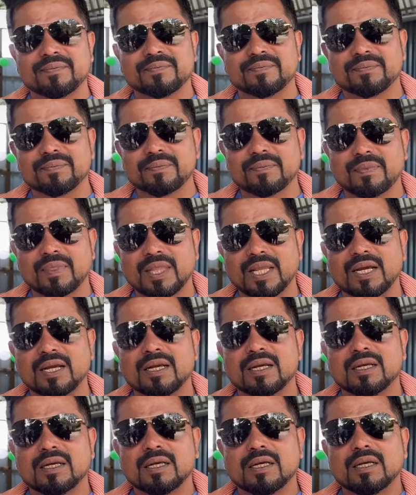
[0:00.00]
तो नहीं लगेगा मैं
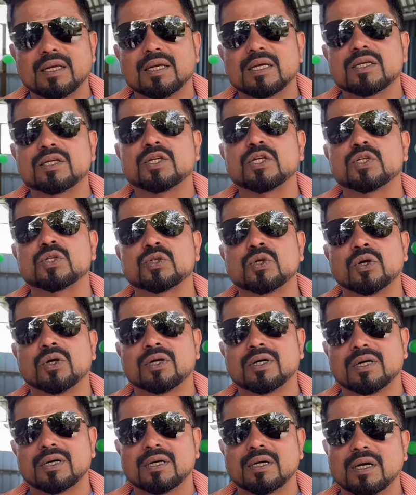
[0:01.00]
ओपनिंग करूँ किसको
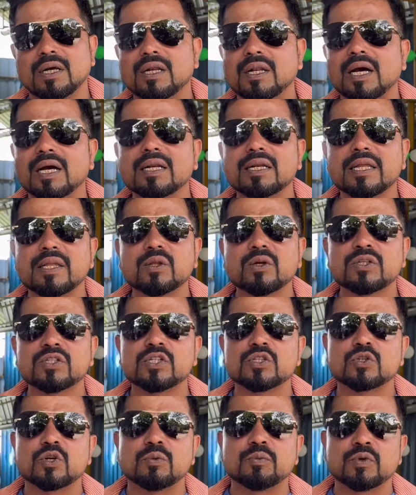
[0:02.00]
लगने दो
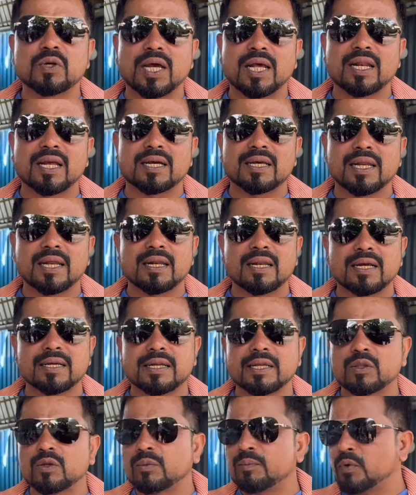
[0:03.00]
जिसको बुरा लग रहा है
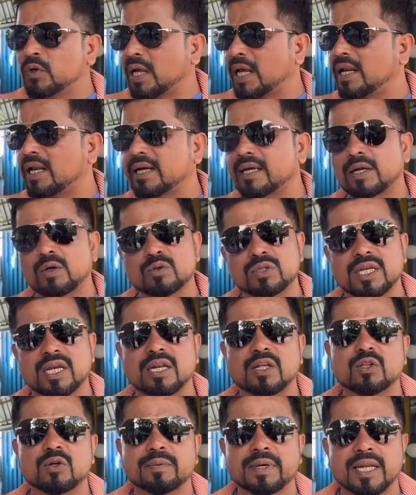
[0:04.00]
लगने दो बुरा लग रहा है उसके लिए
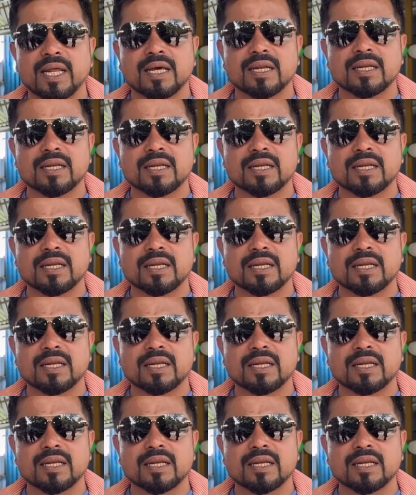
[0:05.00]
तो बना